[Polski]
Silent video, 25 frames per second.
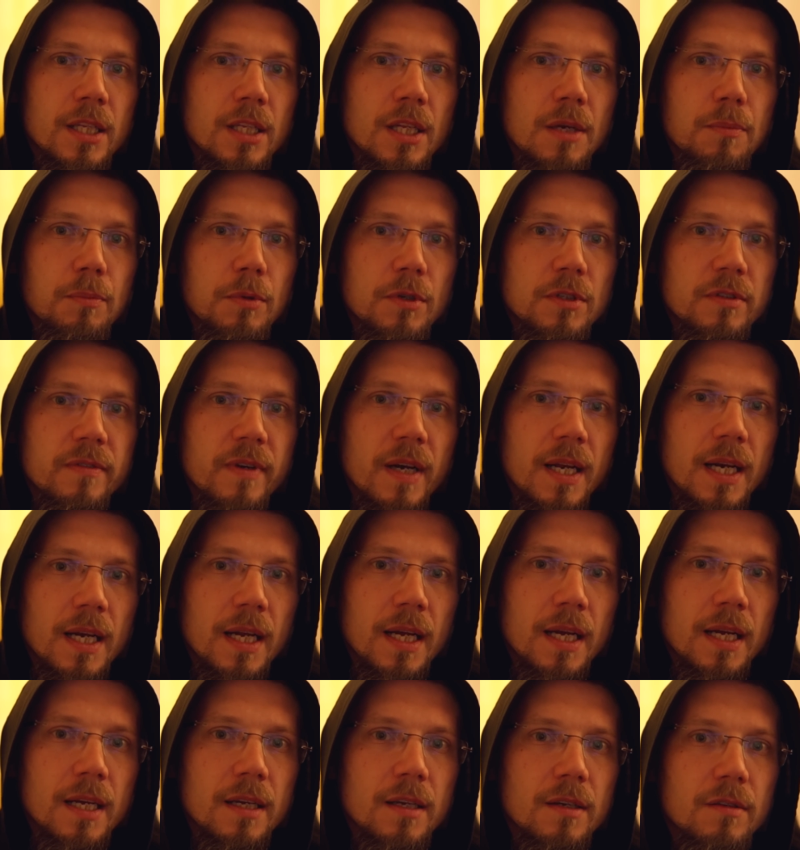nie
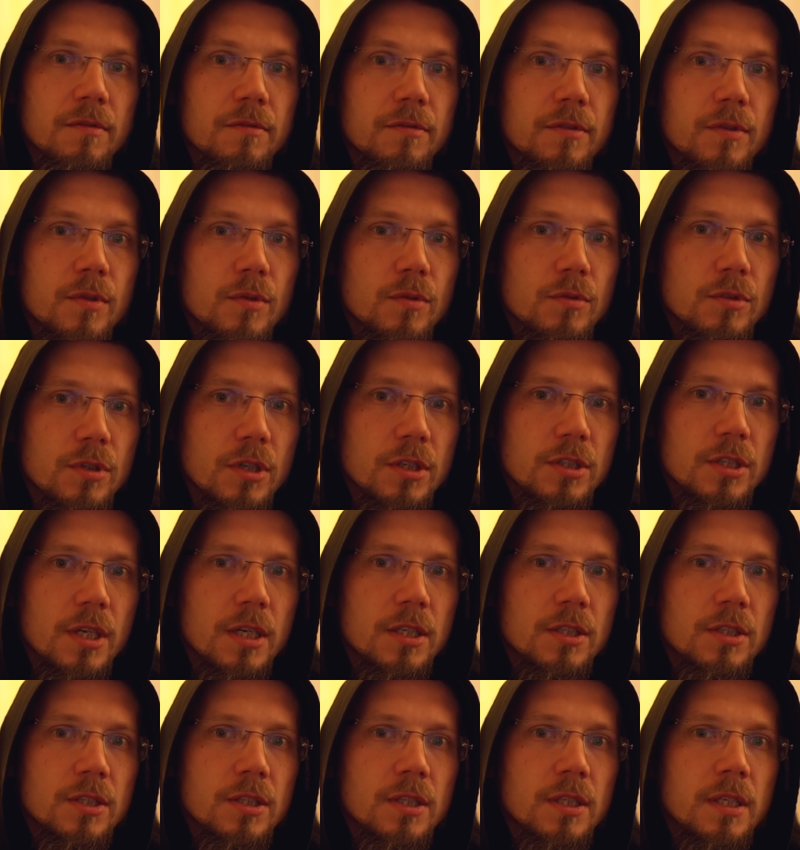pozwala w gruncie
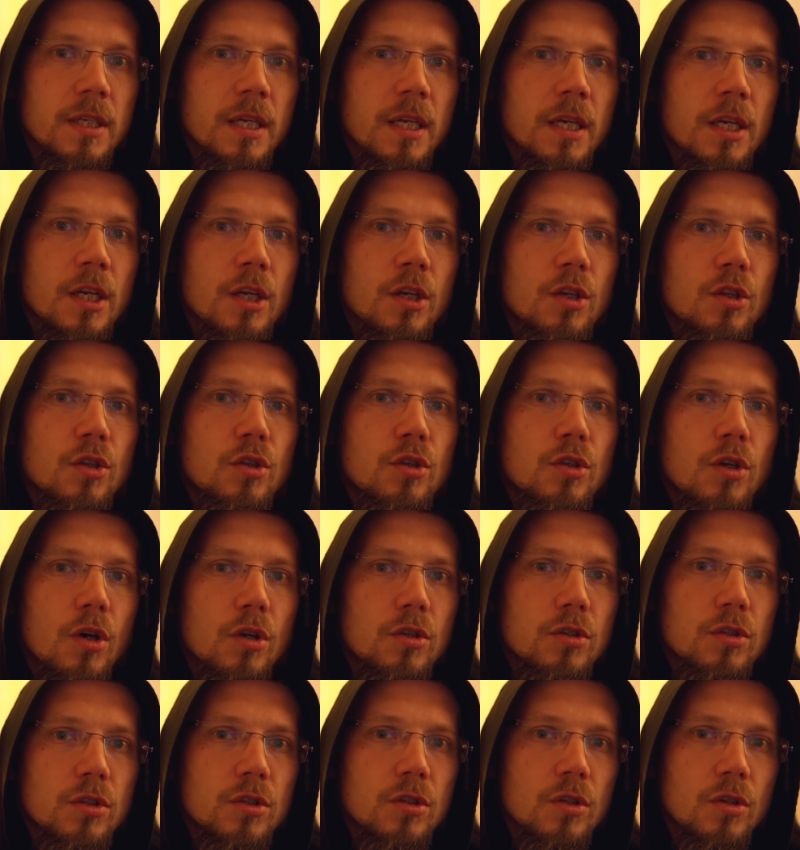rzeczy
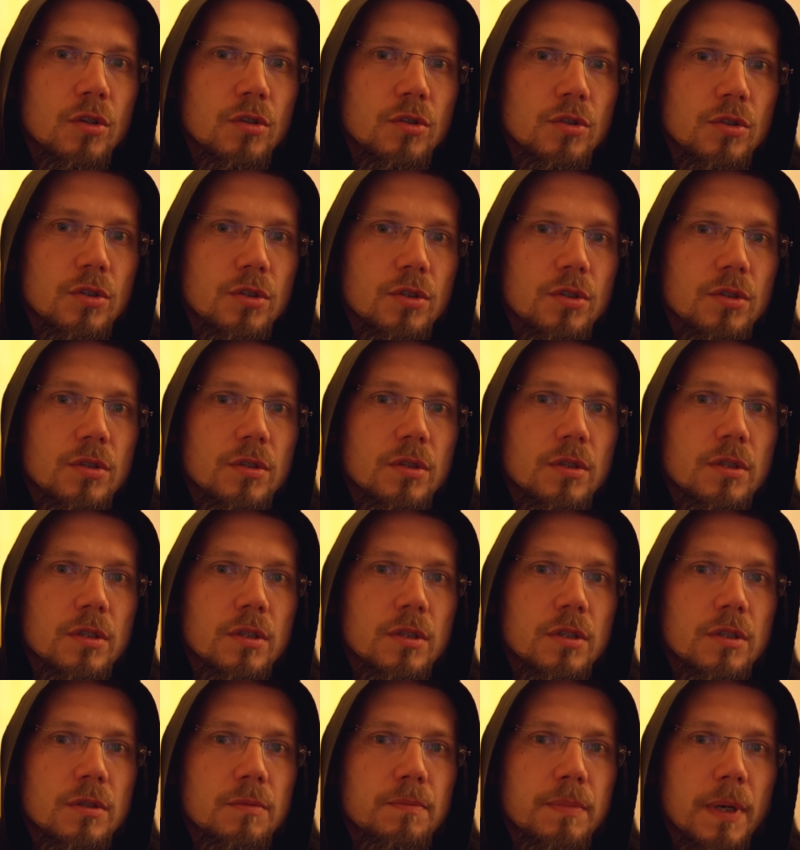dotknąć
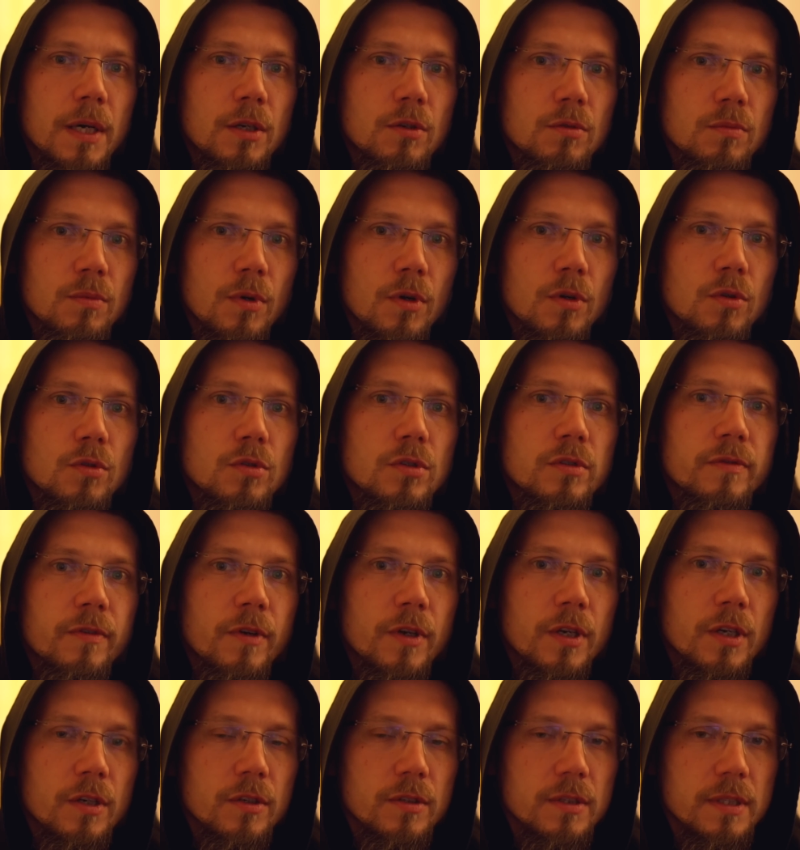y, Panu Bogu
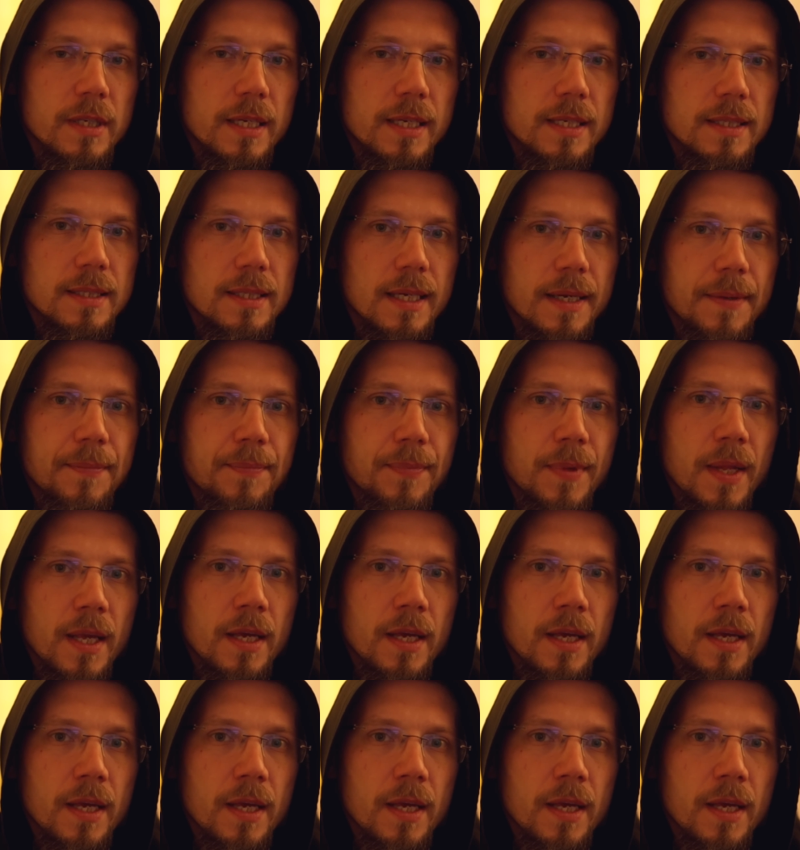swojego serca,